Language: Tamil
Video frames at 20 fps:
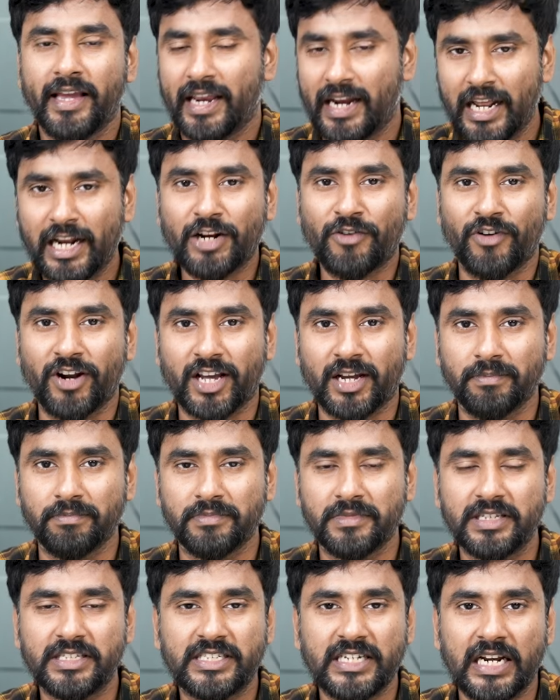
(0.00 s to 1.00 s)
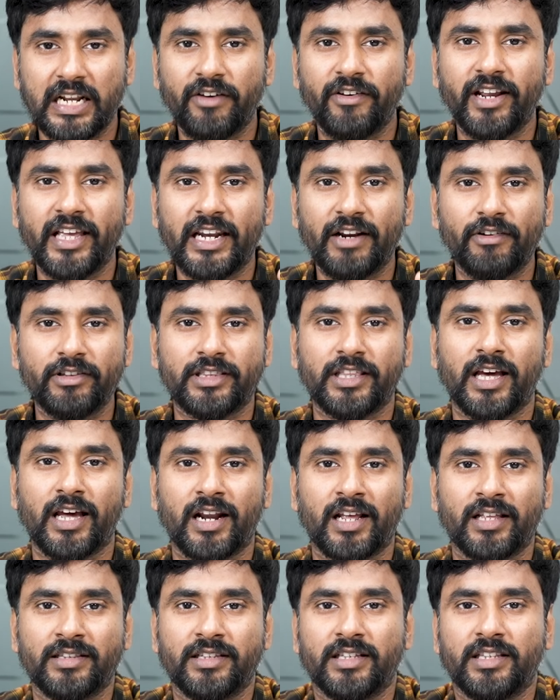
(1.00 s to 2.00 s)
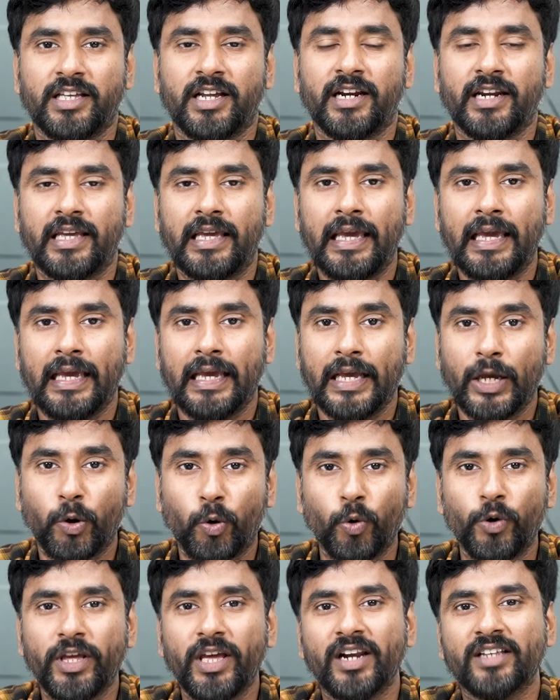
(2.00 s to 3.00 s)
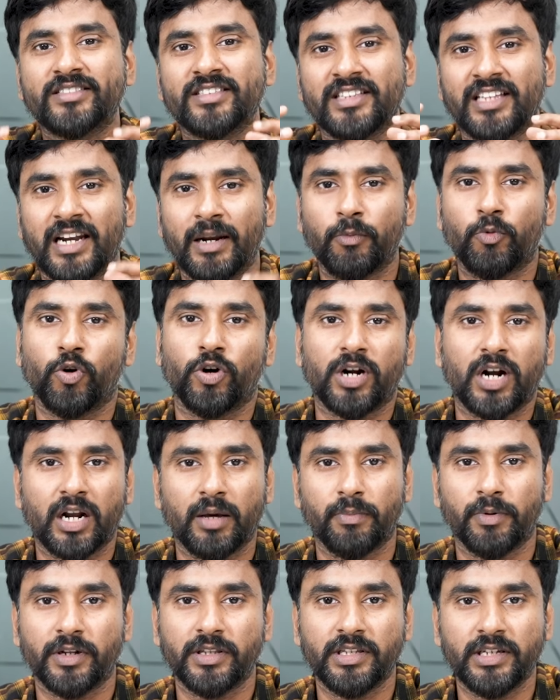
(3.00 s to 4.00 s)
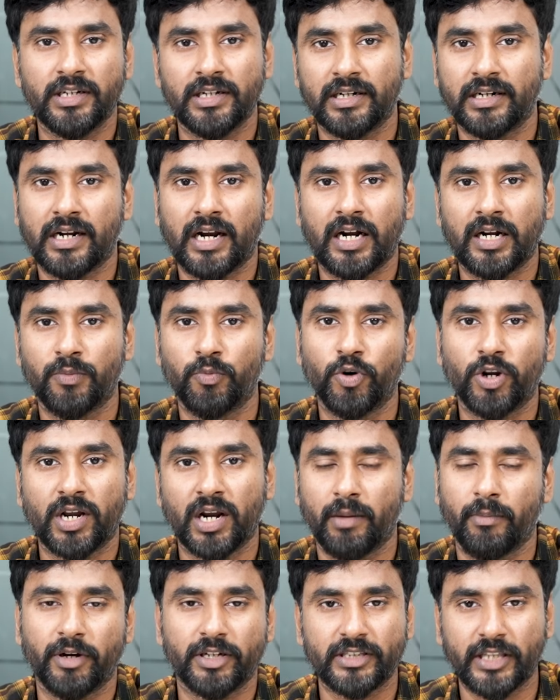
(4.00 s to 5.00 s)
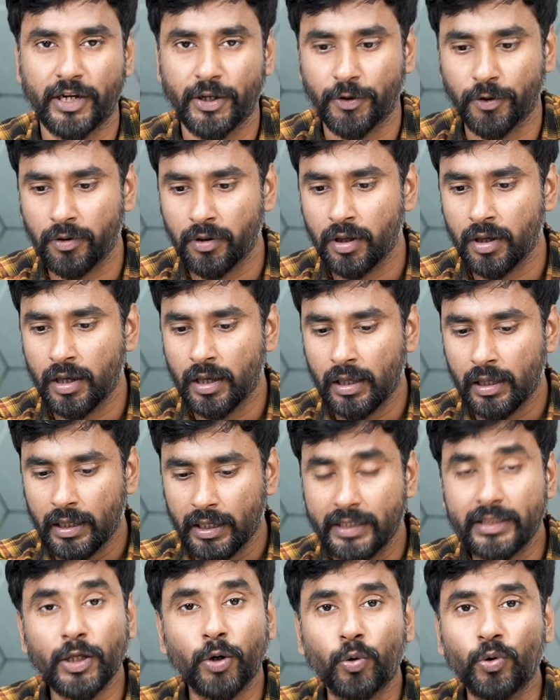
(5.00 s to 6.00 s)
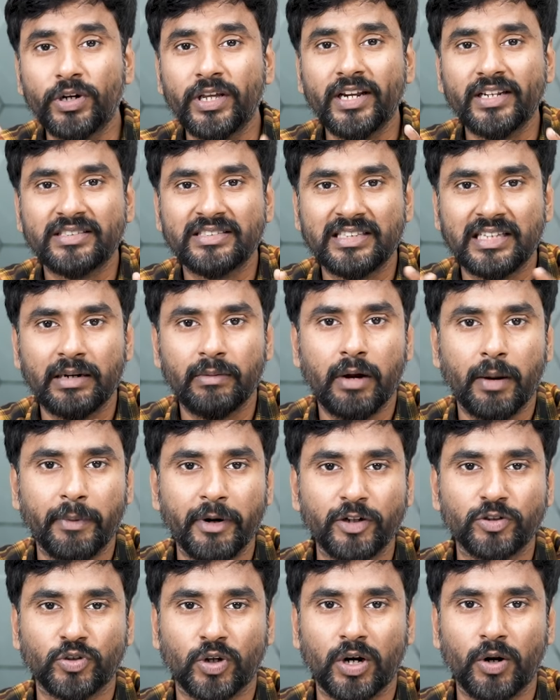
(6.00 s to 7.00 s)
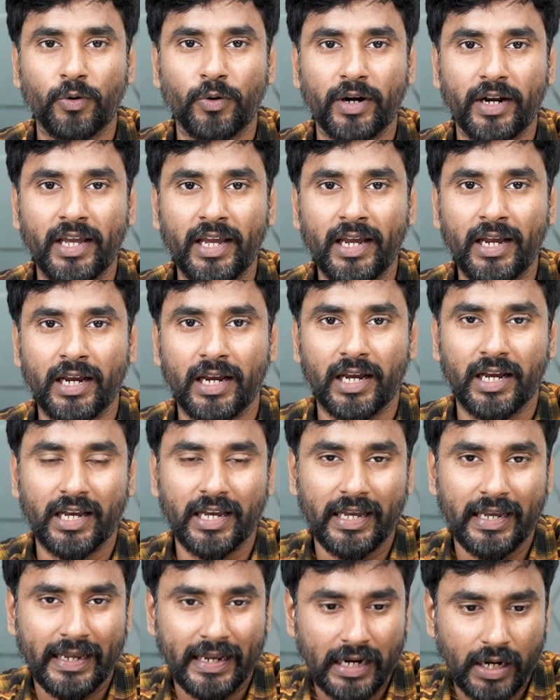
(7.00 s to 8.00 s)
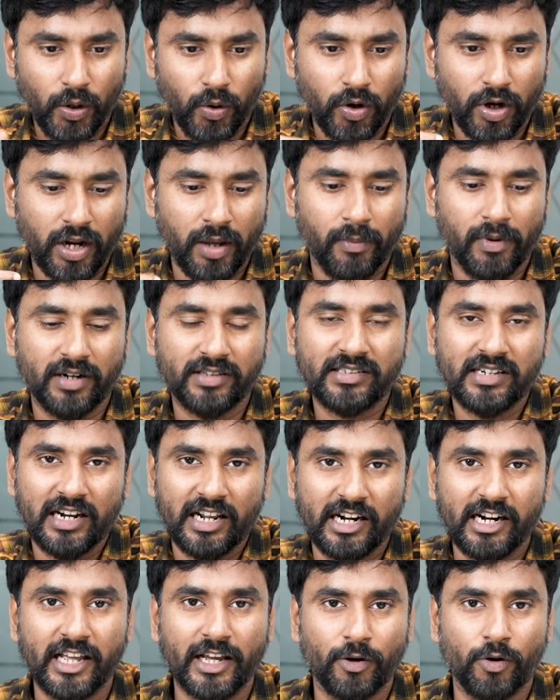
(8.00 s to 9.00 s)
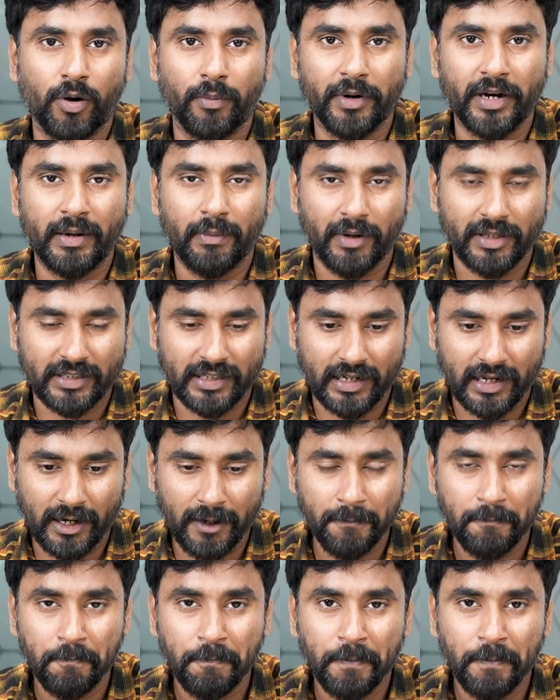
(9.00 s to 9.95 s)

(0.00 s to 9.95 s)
எல்லாருக்கும் வணக்கம் ஜனவரி இருபத்தி ஆறாம் தேதி அன்னைக்கு குடியரசு தினம் கொண்டாடப்படுது நாடு முழுக்க நமக்கு தெரியும் இந்த குடியரசு தினம் அப்படின்னு சொன்ன உடனே எல்லோருடைய மனசில் நிற்கும் அப்படின்னு பார்த்தீங்கன்னா